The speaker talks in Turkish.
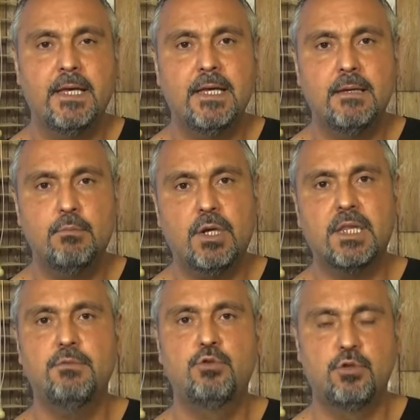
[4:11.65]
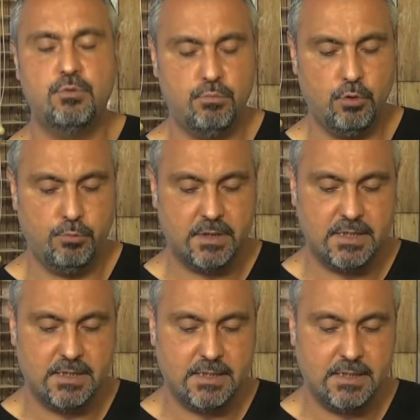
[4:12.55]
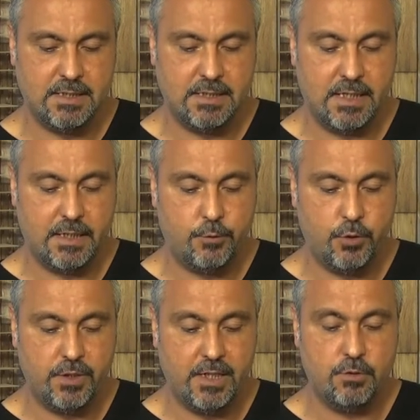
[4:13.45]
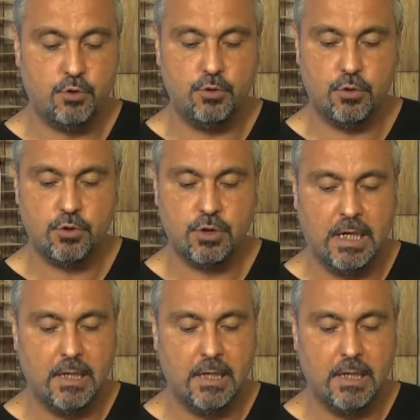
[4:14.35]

E, buna da bir çözüm bulunması e, gerekiyor diye düşünüyoruz.